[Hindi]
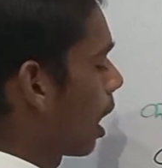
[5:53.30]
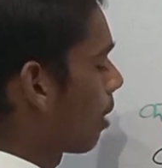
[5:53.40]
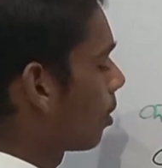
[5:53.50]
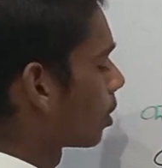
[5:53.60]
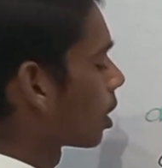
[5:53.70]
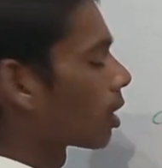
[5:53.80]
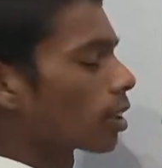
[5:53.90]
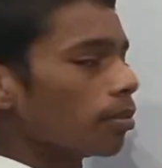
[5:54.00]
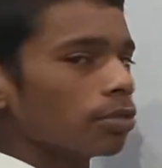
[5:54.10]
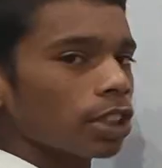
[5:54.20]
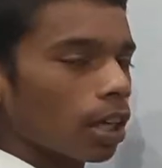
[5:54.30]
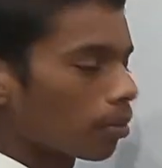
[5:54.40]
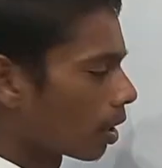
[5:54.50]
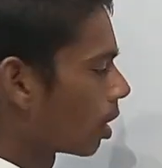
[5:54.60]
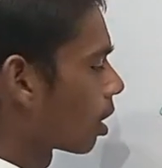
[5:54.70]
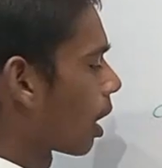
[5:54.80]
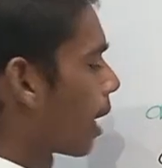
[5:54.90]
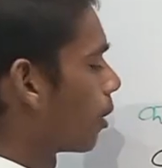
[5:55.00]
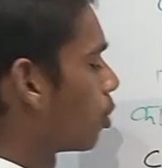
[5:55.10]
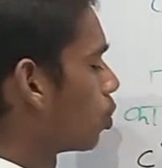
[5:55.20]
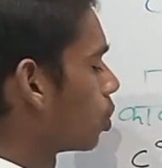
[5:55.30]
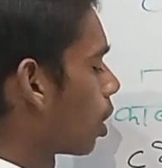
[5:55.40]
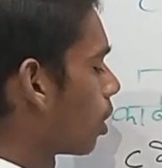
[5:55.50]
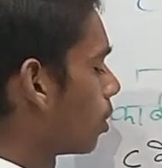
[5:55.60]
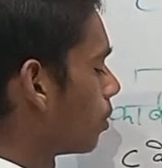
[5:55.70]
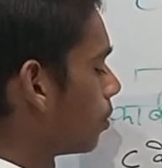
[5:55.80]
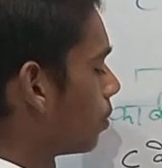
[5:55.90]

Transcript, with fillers: कार्बन के साथ कम से कम एक हाइड्रोजन